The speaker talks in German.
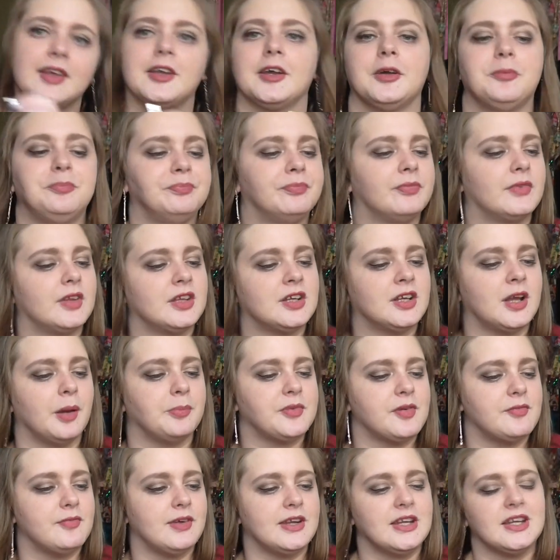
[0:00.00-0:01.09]
Ja, ich
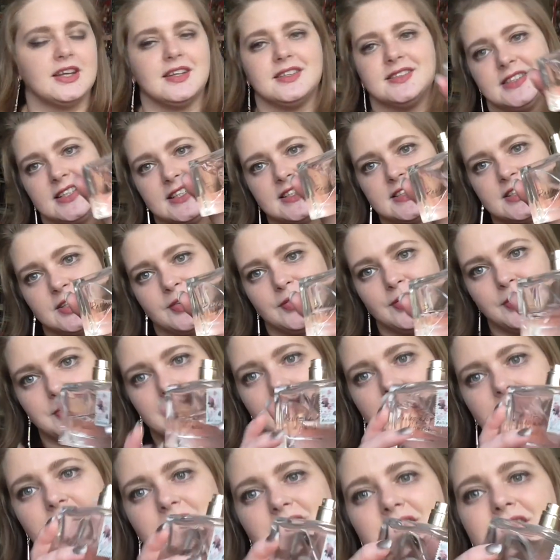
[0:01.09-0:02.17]
glaube, den werde ich als nächster
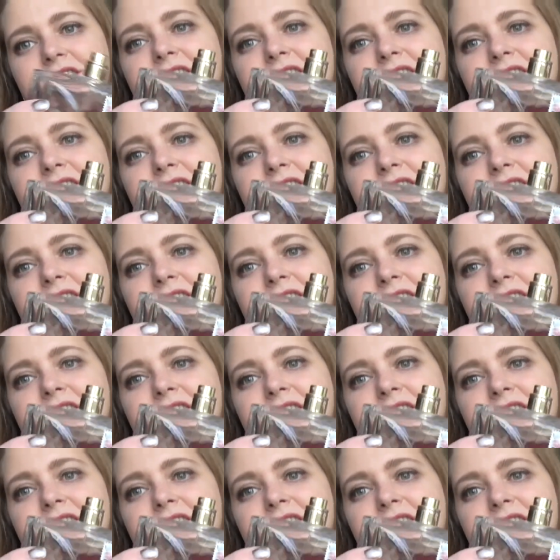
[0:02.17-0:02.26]
verwenden.